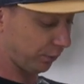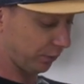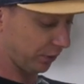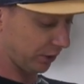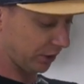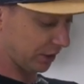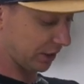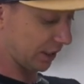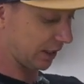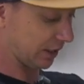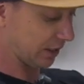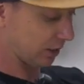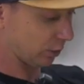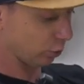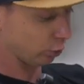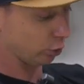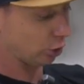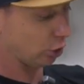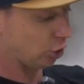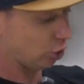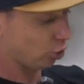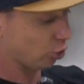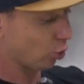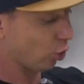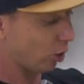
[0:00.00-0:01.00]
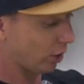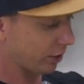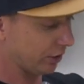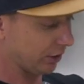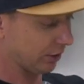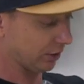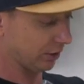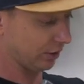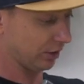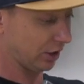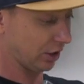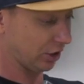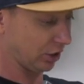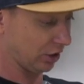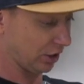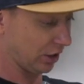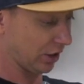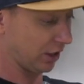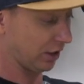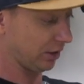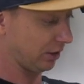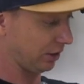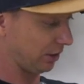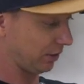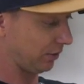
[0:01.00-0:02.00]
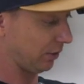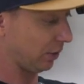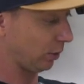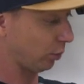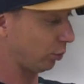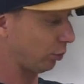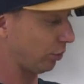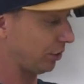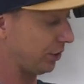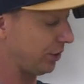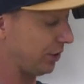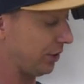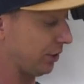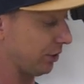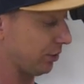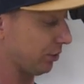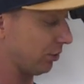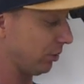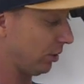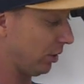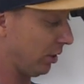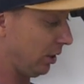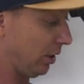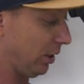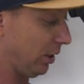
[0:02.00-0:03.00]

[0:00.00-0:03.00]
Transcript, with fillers: фиксации. Вот еще один, даже да, сверху и снизу.